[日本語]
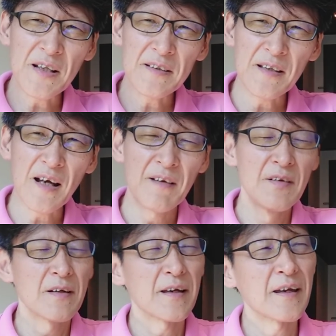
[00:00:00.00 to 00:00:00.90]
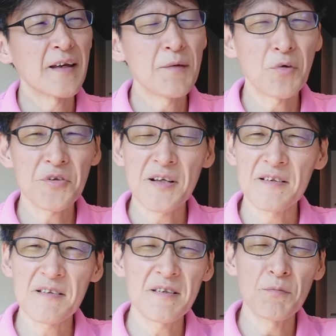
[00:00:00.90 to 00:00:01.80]
だった、えー、M 子さ
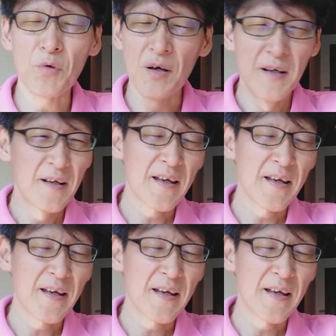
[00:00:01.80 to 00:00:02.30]
ん自身も、